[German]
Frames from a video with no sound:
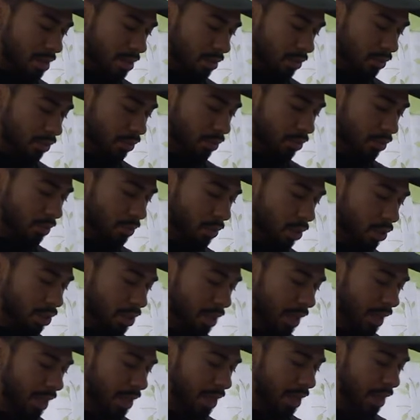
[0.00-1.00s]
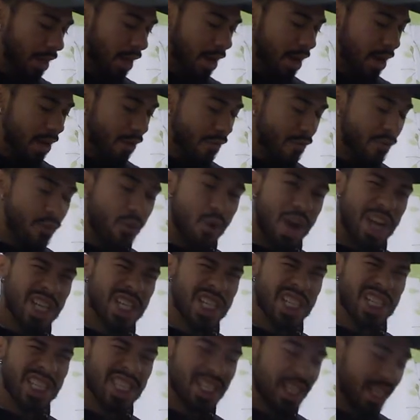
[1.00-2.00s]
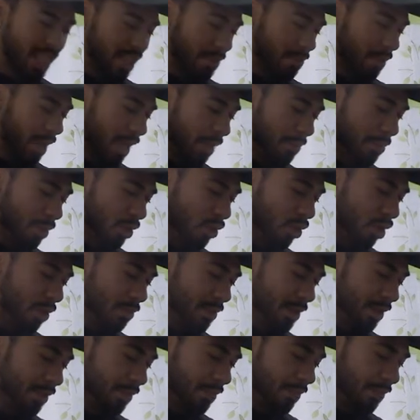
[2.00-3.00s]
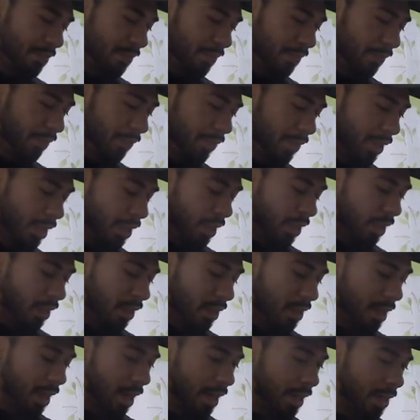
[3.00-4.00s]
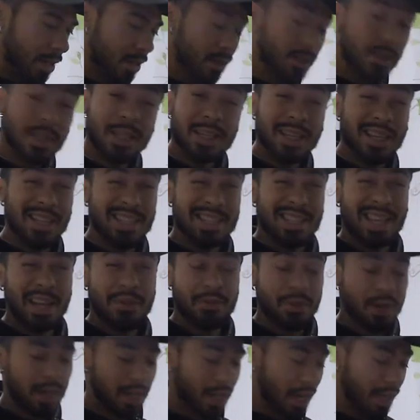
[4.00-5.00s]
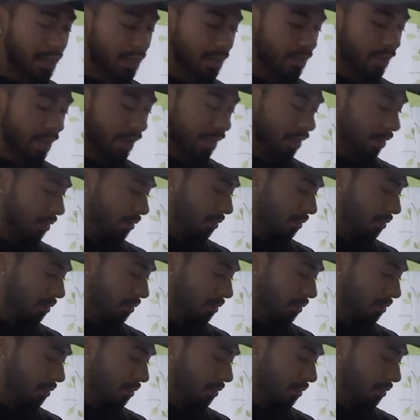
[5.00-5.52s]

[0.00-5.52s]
und möchte einen freshen Sixpack bekommen, dann lasst einfach Reis weg.